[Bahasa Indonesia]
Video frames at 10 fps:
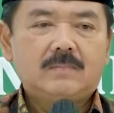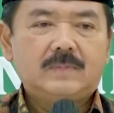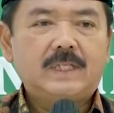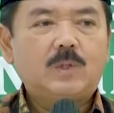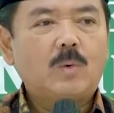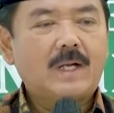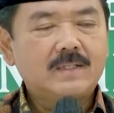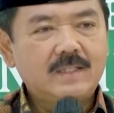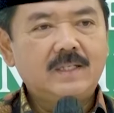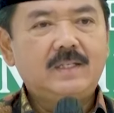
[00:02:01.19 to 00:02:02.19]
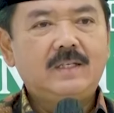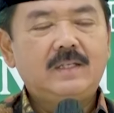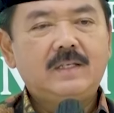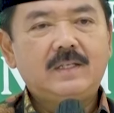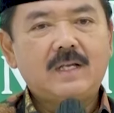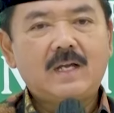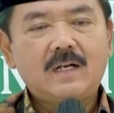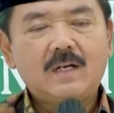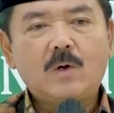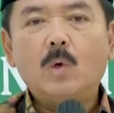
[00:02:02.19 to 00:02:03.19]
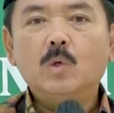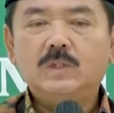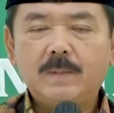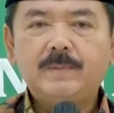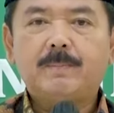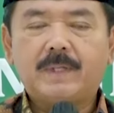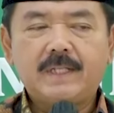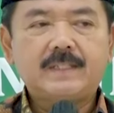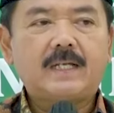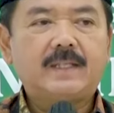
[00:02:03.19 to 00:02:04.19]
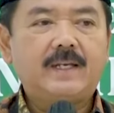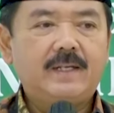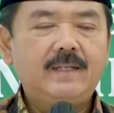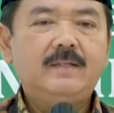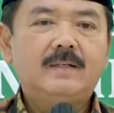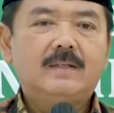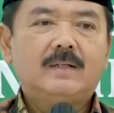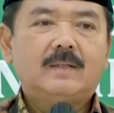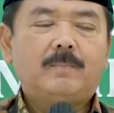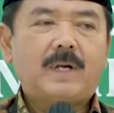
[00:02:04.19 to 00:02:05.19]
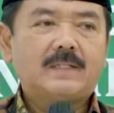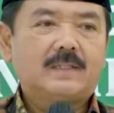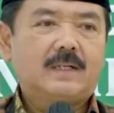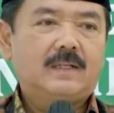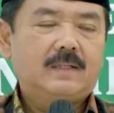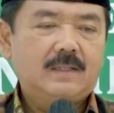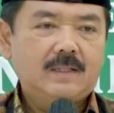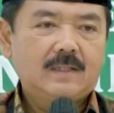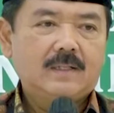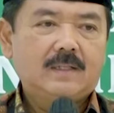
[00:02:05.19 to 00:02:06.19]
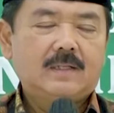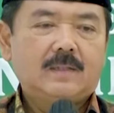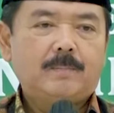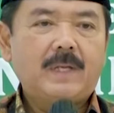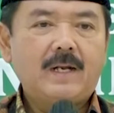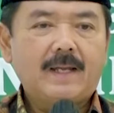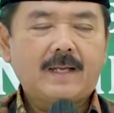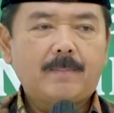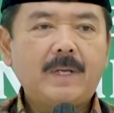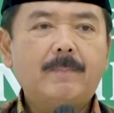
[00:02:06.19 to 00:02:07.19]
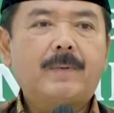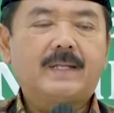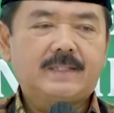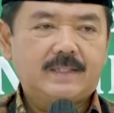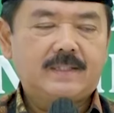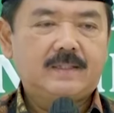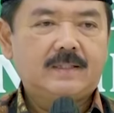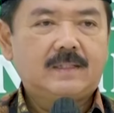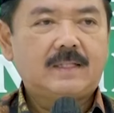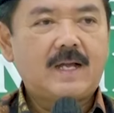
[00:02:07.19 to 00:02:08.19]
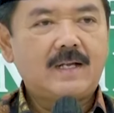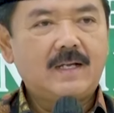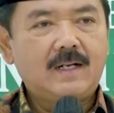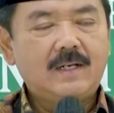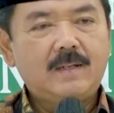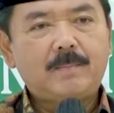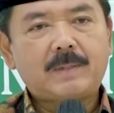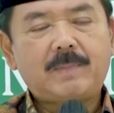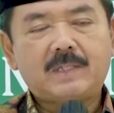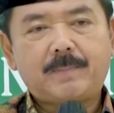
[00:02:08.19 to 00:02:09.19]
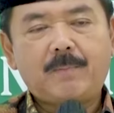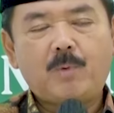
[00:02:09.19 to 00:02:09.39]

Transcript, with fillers: situasi yang kondusif seperti saat ini pasca Pileg Pilpres tanggal 14